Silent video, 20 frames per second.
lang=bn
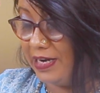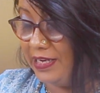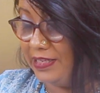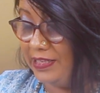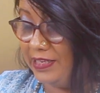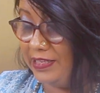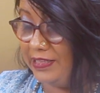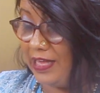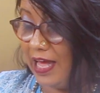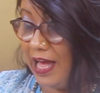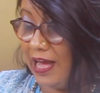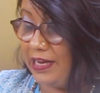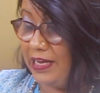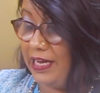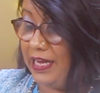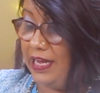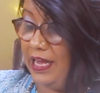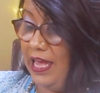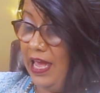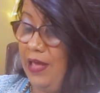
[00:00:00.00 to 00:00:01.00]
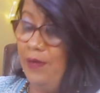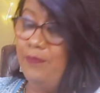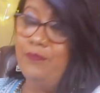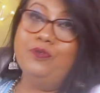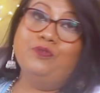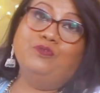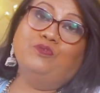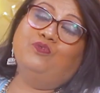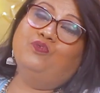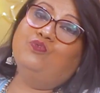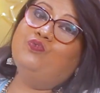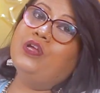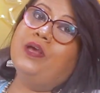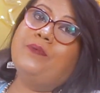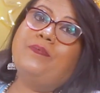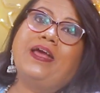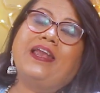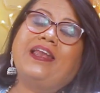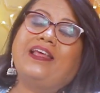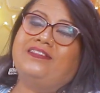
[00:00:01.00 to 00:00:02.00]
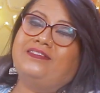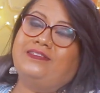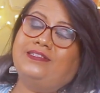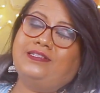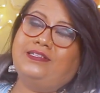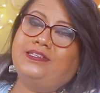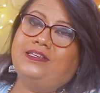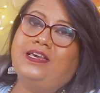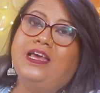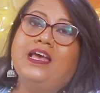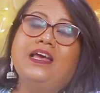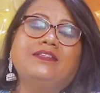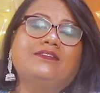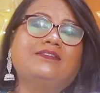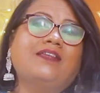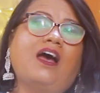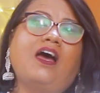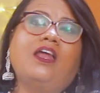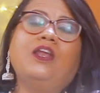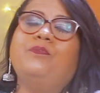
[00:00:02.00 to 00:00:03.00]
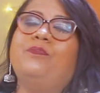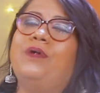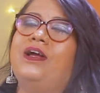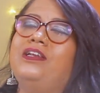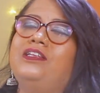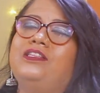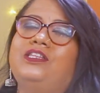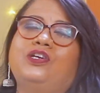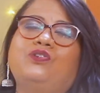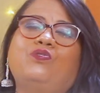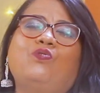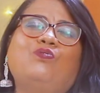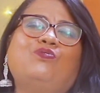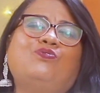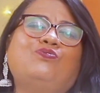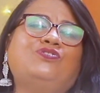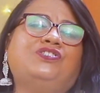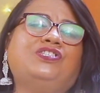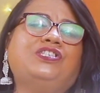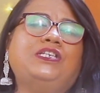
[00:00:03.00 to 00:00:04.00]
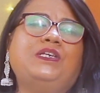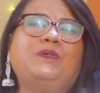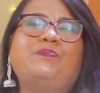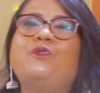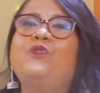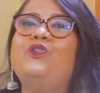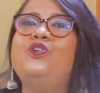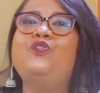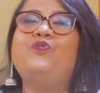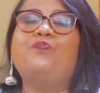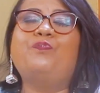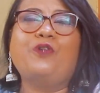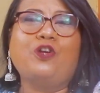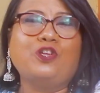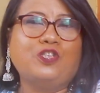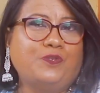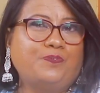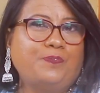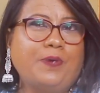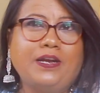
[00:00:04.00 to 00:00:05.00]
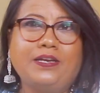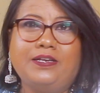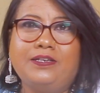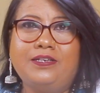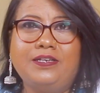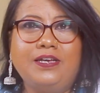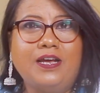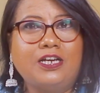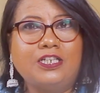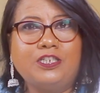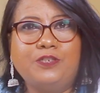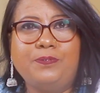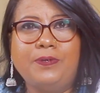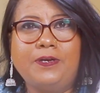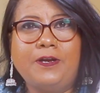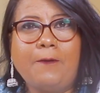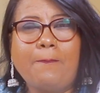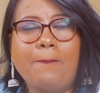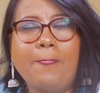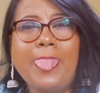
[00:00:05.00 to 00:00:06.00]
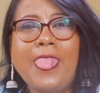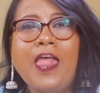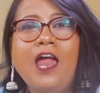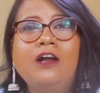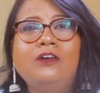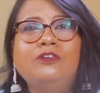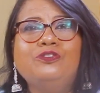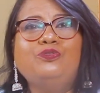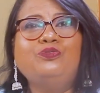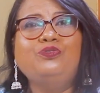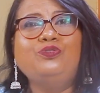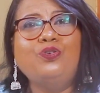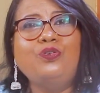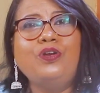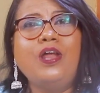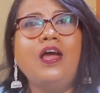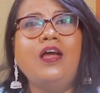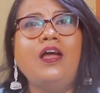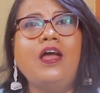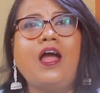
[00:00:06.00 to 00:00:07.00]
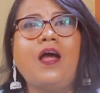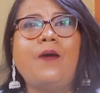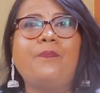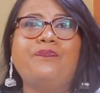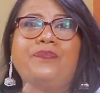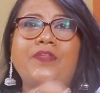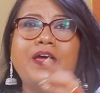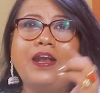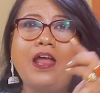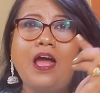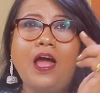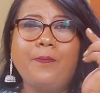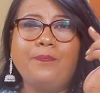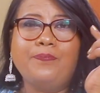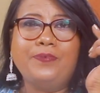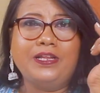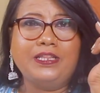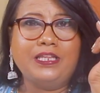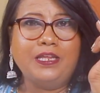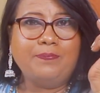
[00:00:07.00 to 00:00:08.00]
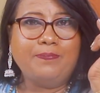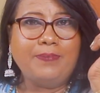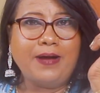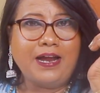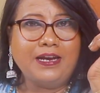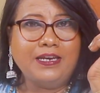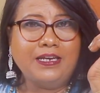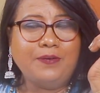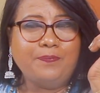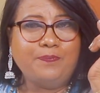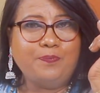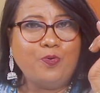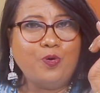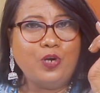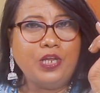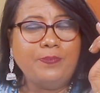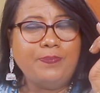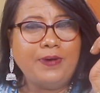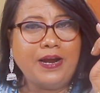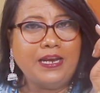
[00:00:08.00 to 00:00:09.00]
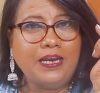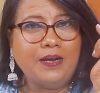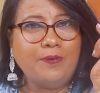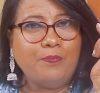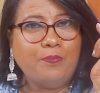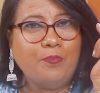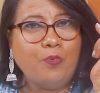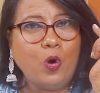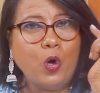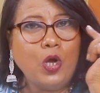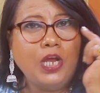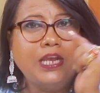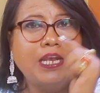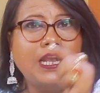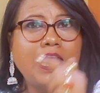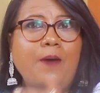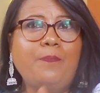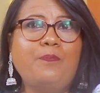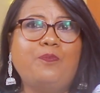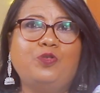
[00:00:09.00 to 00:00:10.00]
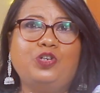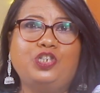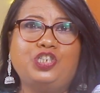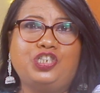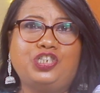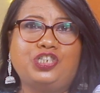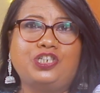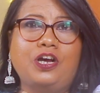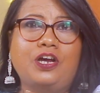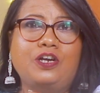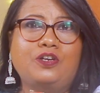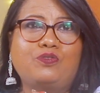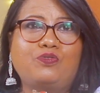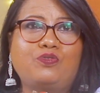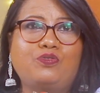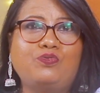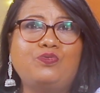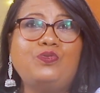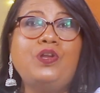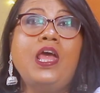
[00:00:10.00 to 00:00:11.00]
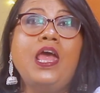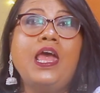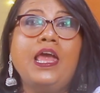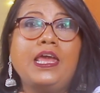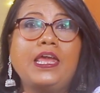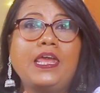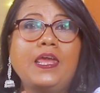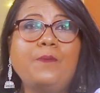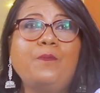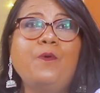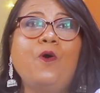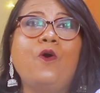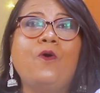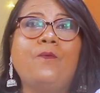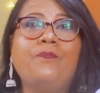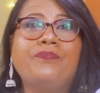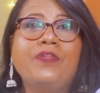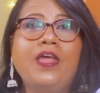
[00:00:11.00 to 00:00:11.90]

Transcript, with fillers: বাড়িতে থাকে উড়ে বেড়াচ্ছে তার বাড়িতে কোনো জীবনেও প্রসপারিটি আসবে না সুতরাং আপনারা আপনাদের বাড়ির পরিবারের ময়লা পরিষ্কার করুন এবং